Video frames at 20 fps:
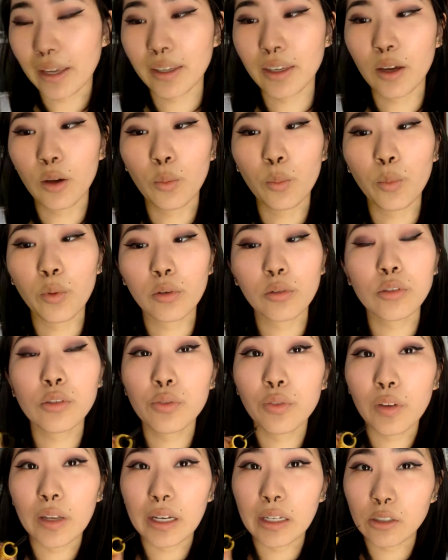É que é um pouco
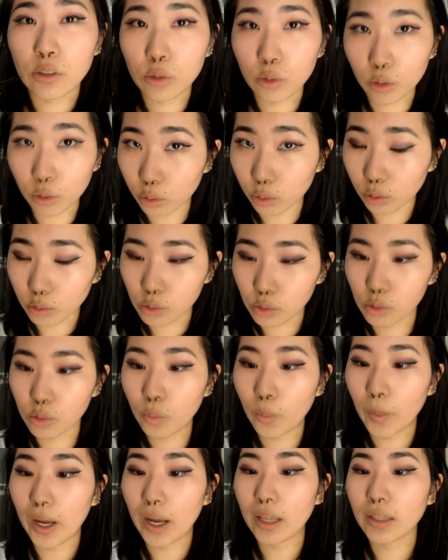diferente do que eu tô
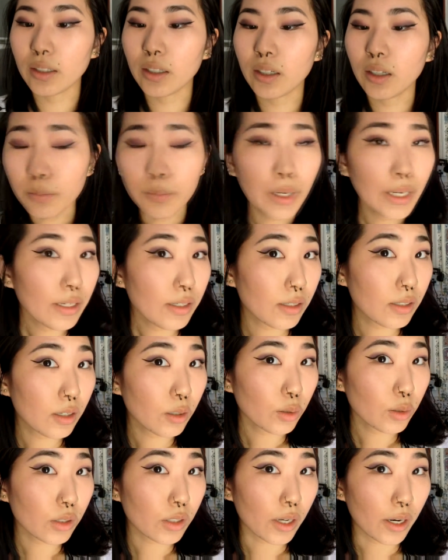acostumada, mas
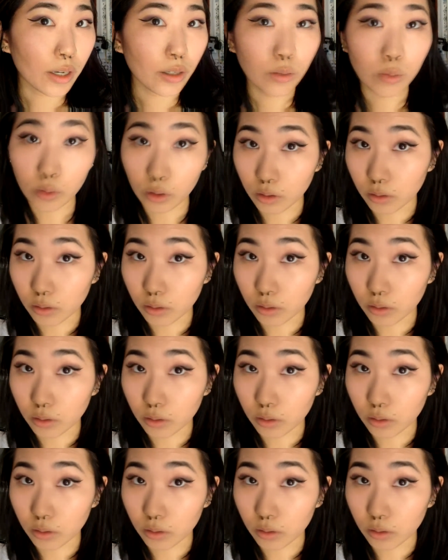deu certo,